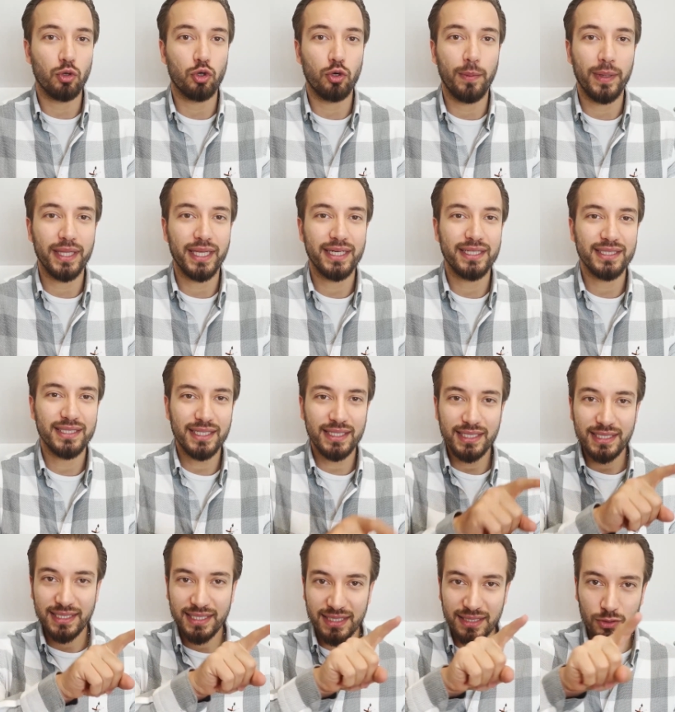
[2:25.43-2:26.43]
okumalarınızda
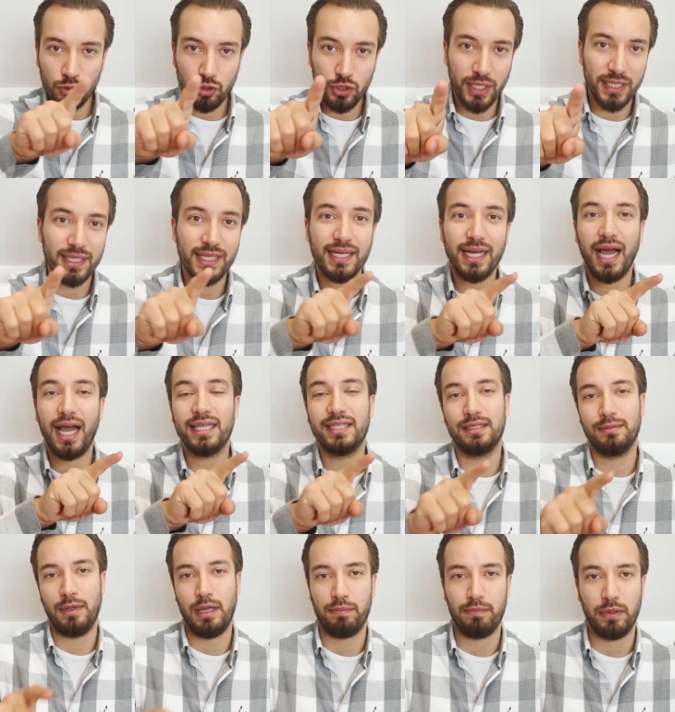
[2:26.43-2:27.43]
da satır üzerinde
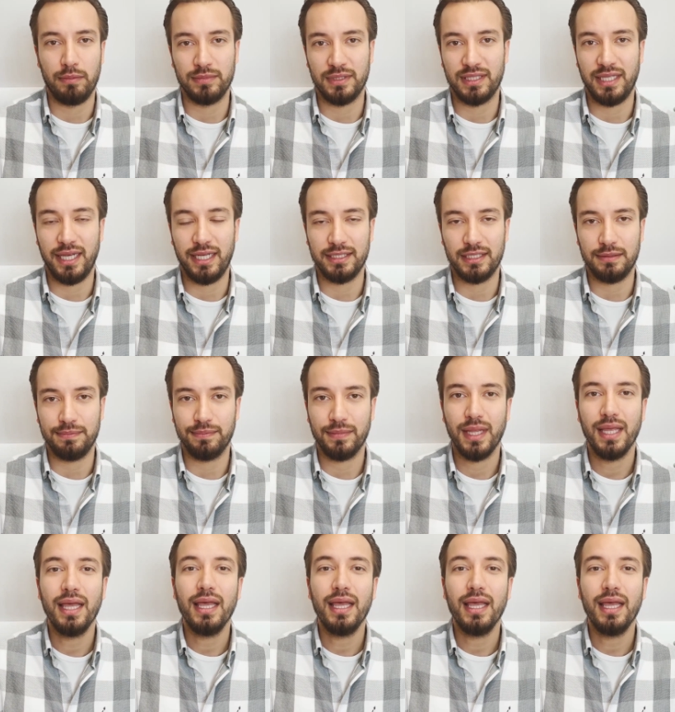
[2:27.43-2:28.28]
kaydırma yapmamız lazım.